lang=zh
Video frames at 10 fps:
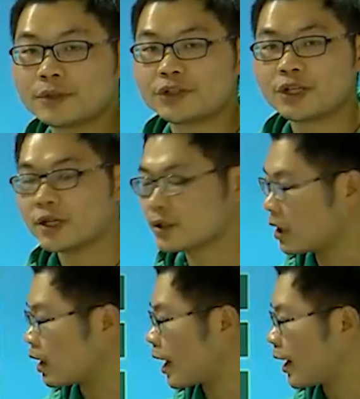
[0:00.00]
接
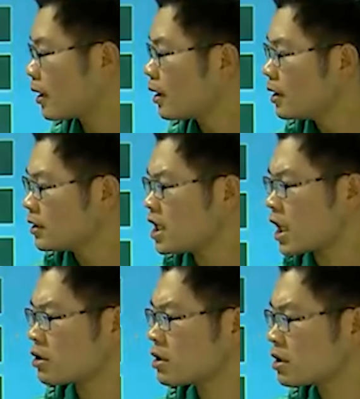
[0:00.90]
下来你
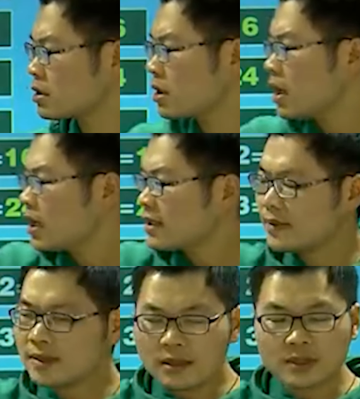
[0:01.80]
来试试
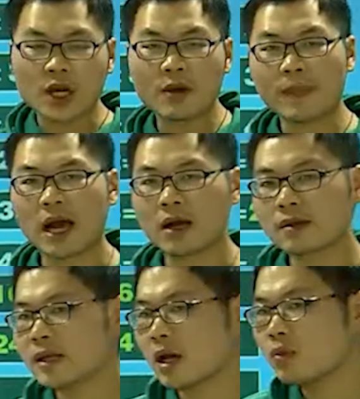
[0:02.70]
四乘八，
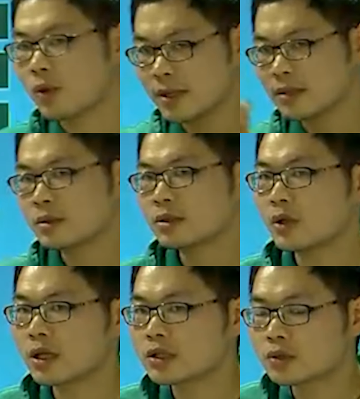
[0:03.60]
刚才我们
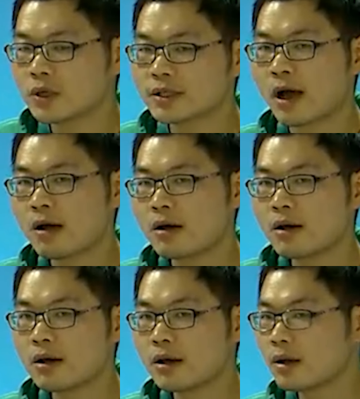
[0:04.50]
算的是多少？
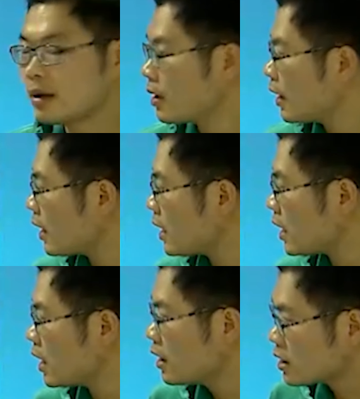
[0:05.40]

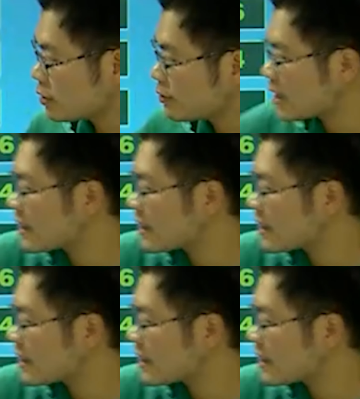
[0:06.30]
哎，是不是